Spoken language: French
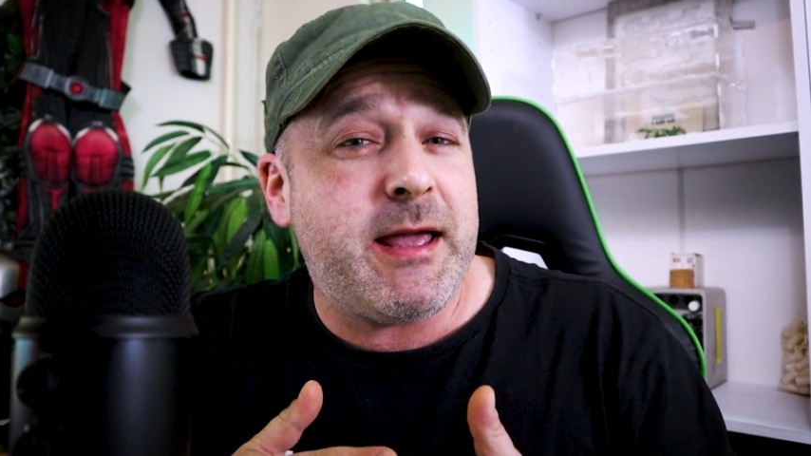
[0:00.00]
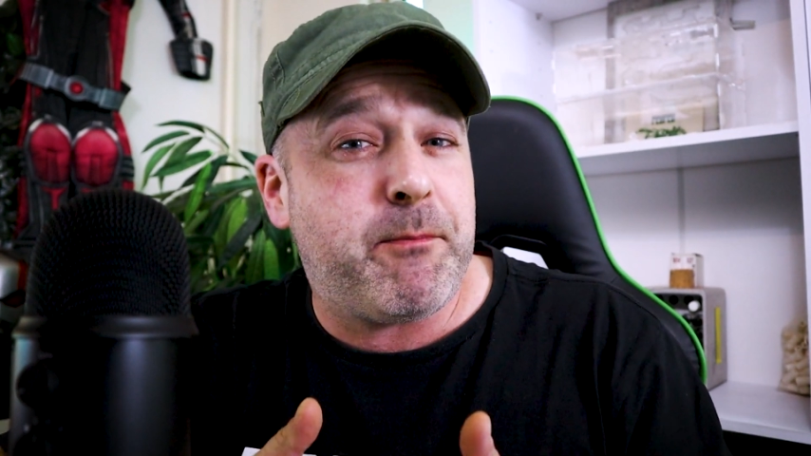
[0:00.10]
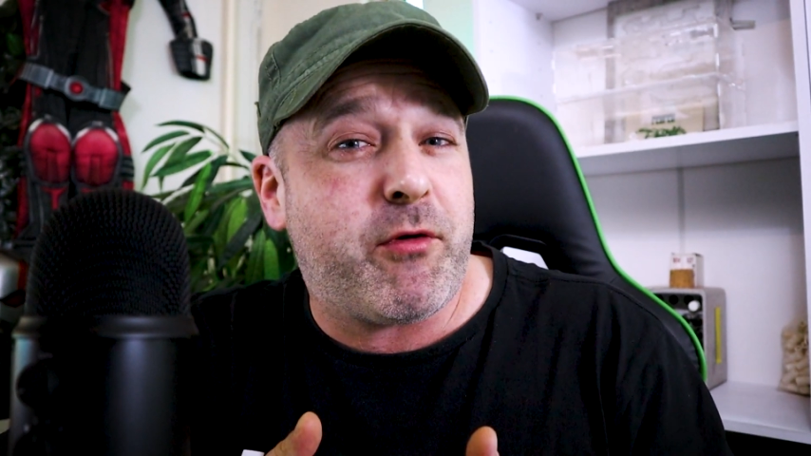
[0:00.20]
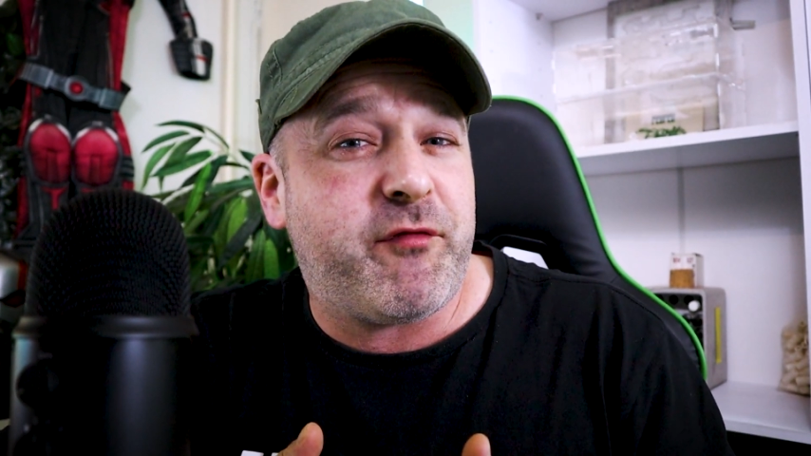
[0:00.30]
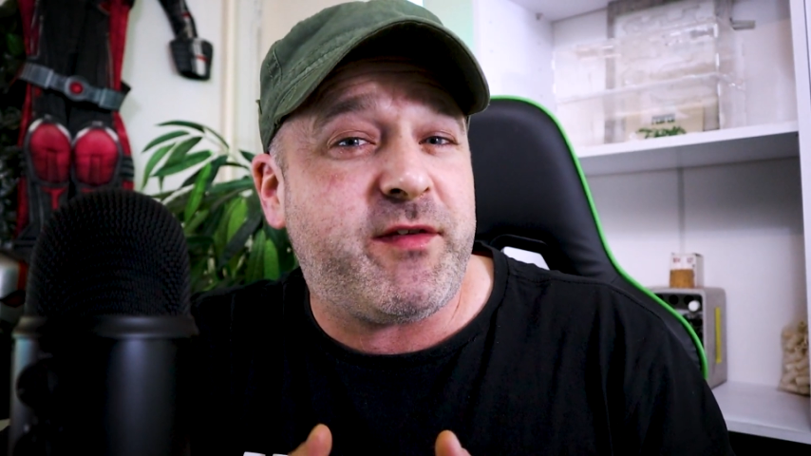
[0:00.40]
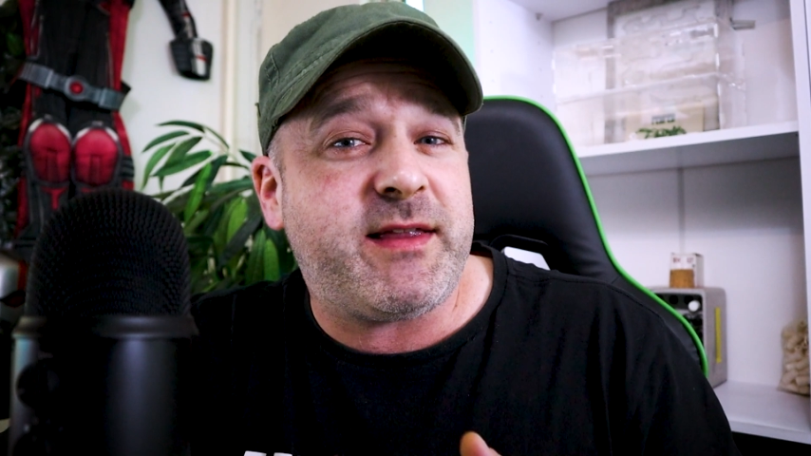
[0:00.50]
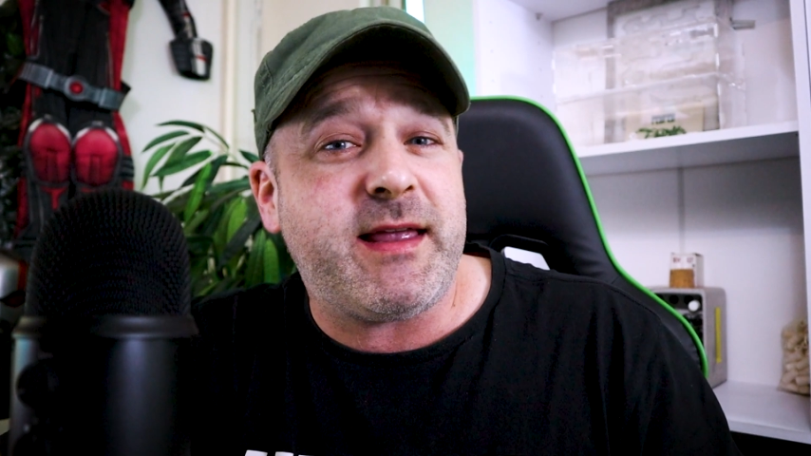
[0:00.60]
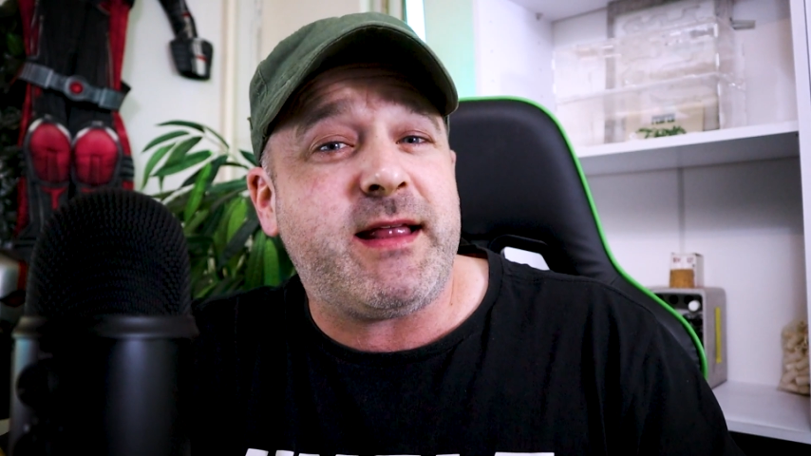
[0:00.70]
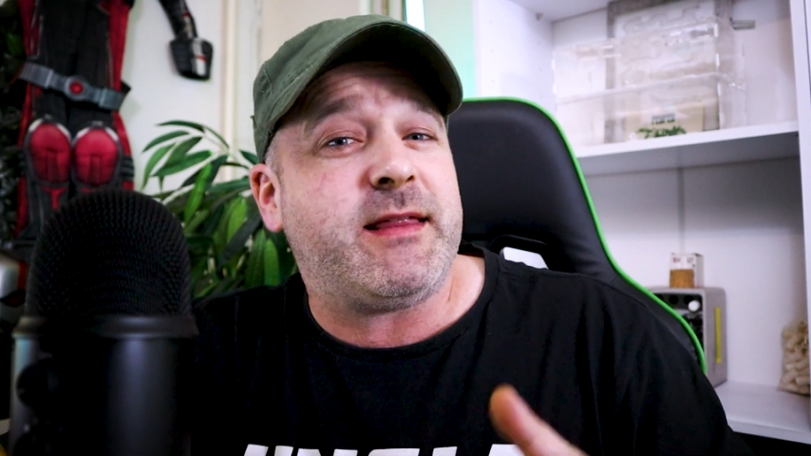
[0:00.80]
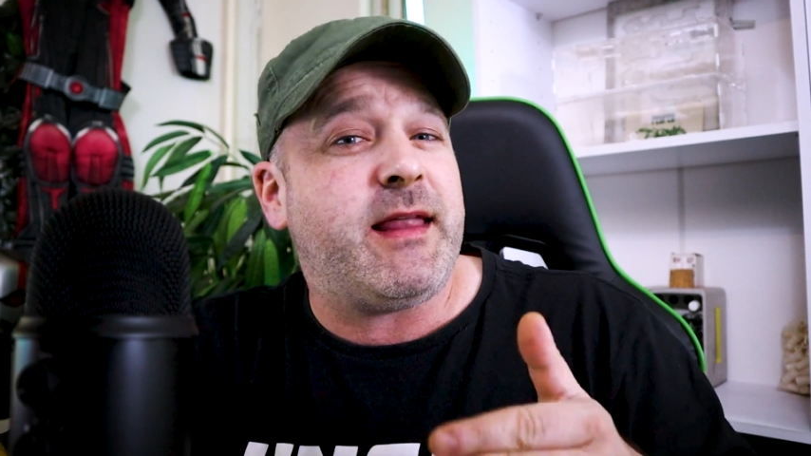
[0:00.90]
et
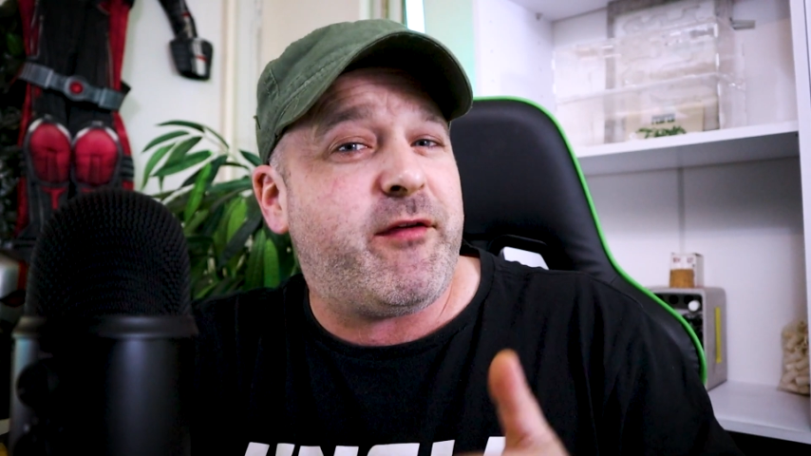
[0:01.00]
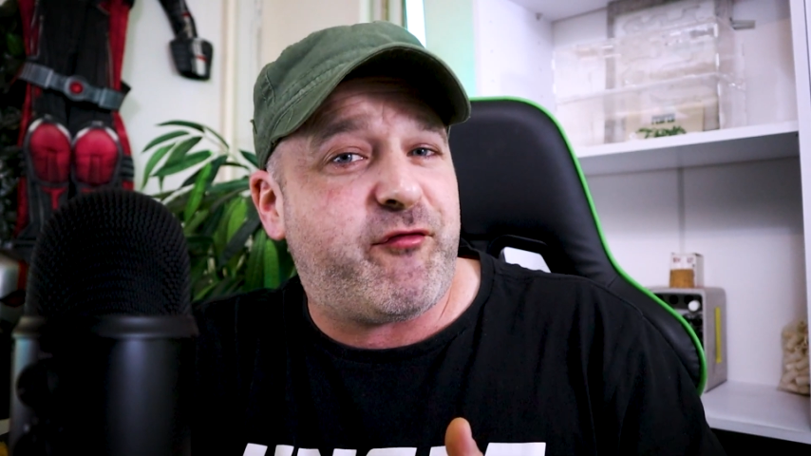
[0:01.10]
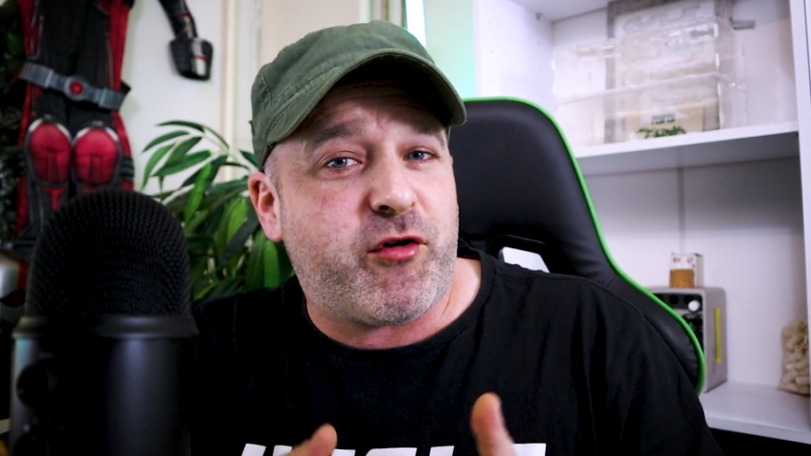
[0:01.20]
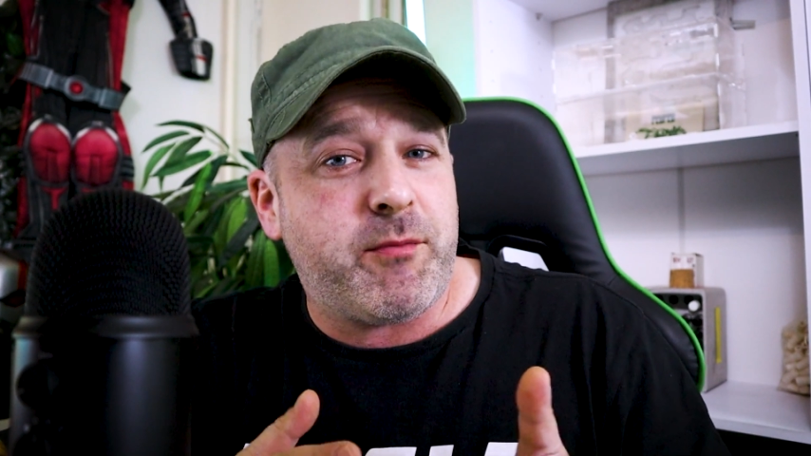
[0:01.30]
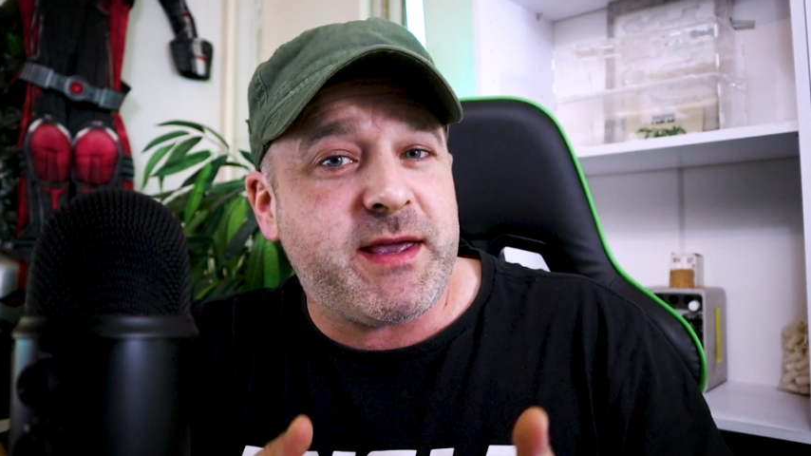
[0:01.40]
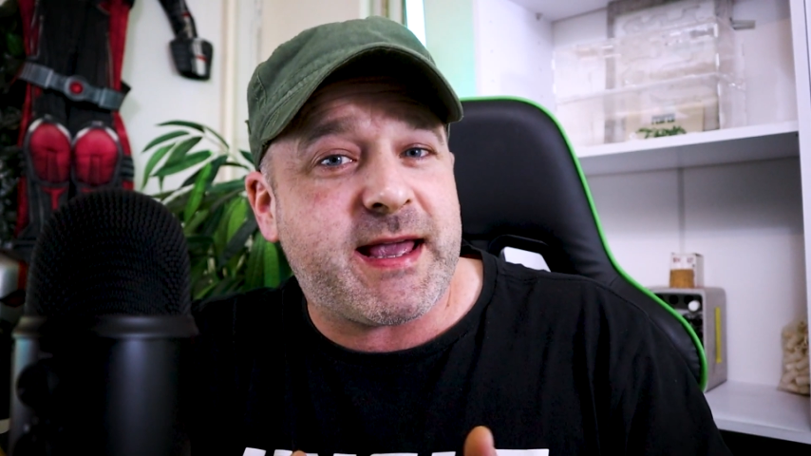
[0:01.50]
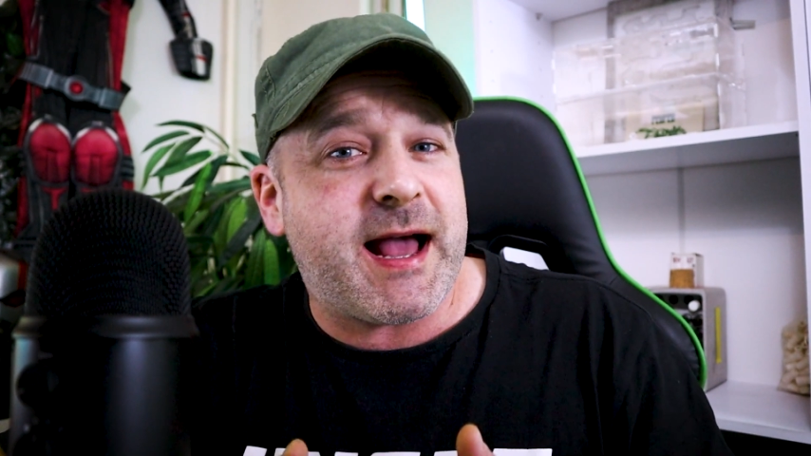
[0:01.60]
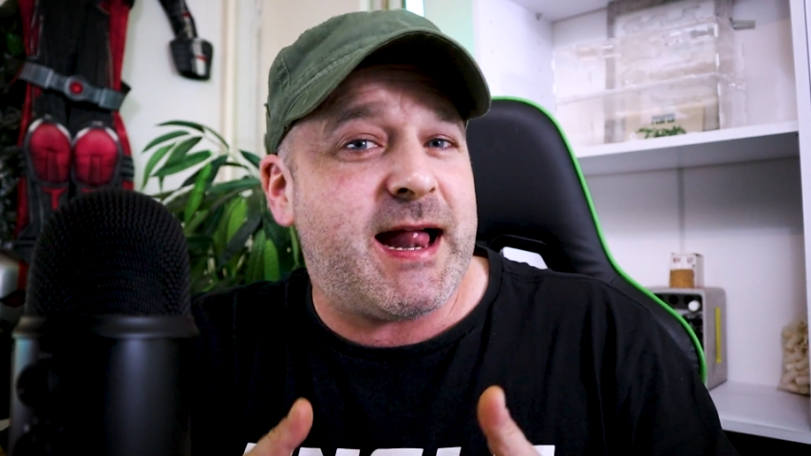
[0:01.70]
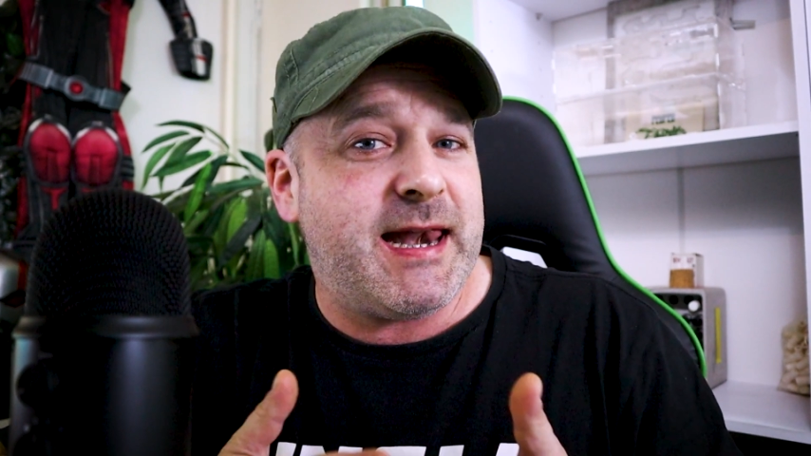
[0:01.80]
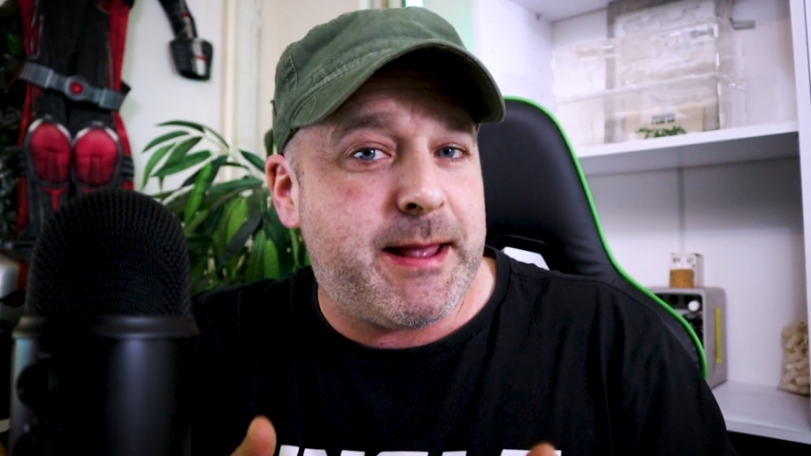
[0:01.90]
profiter des
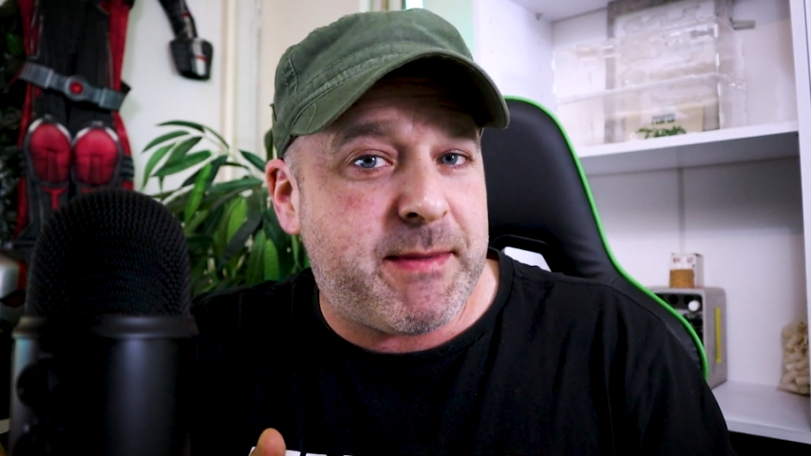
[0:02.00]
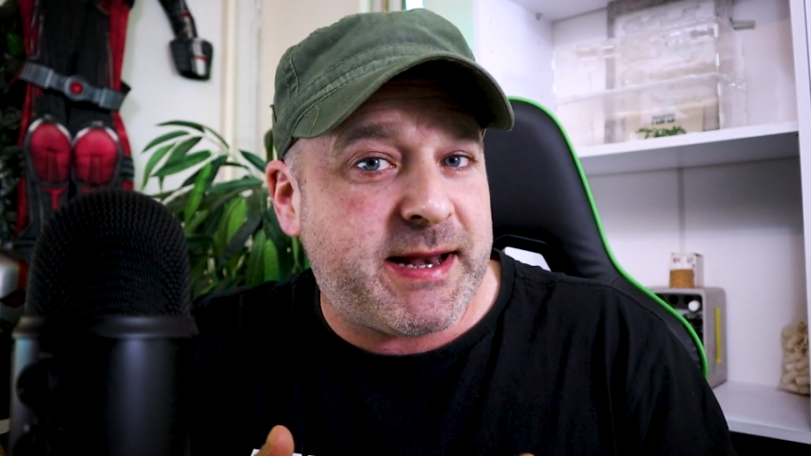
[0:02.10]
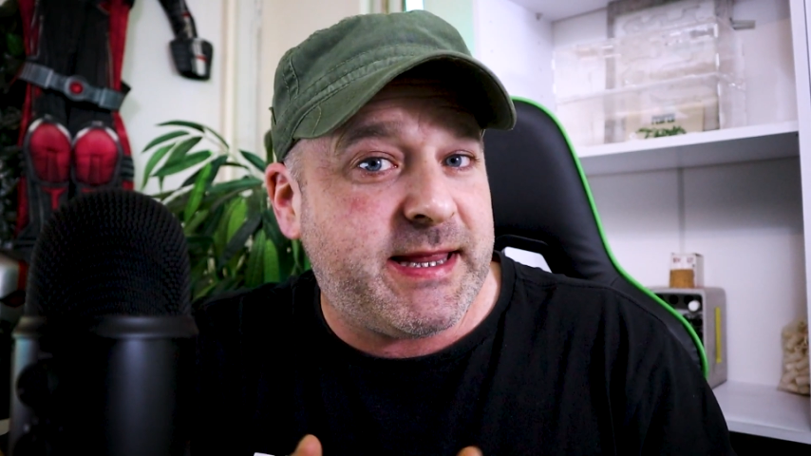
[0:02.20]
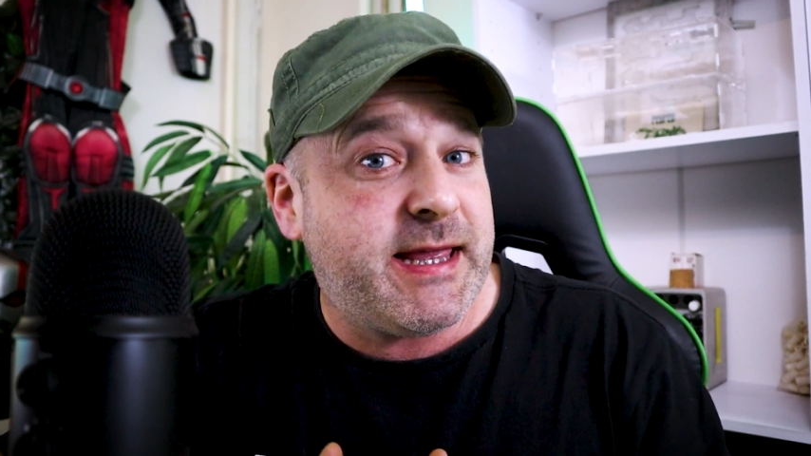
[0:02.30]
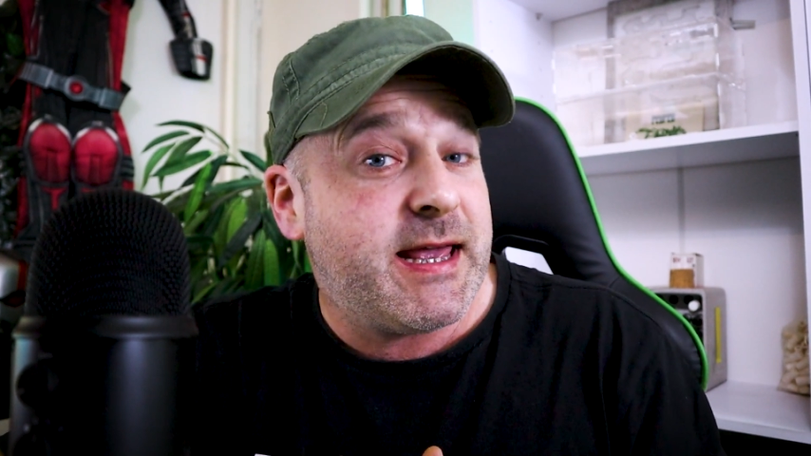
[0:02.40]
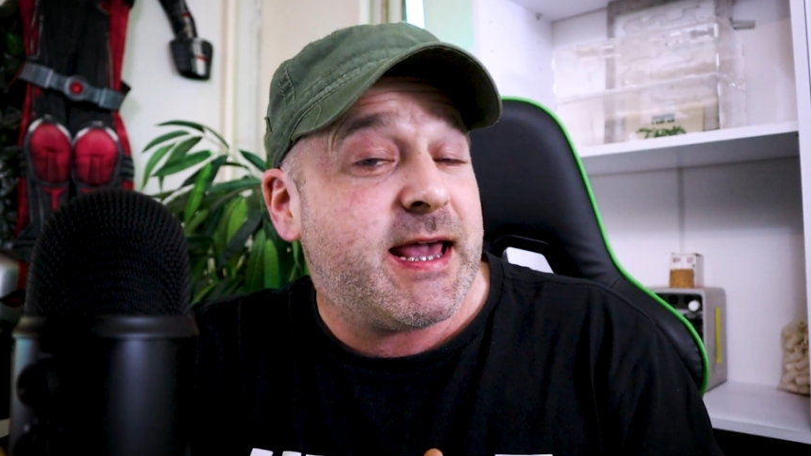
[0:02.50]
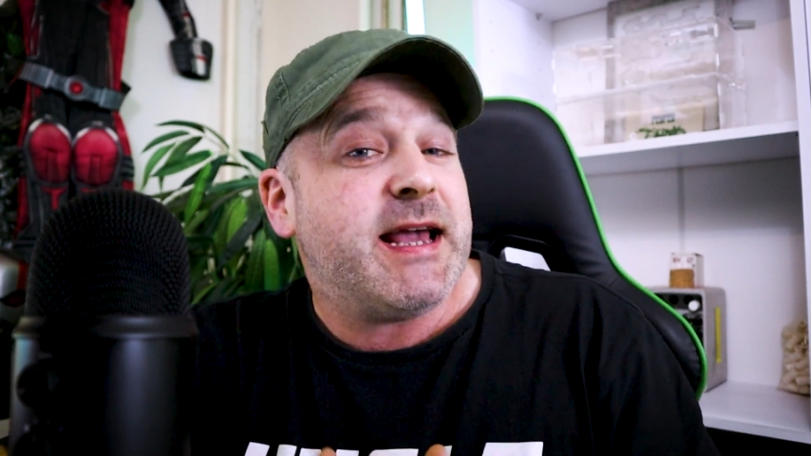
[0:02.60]
Formica lemani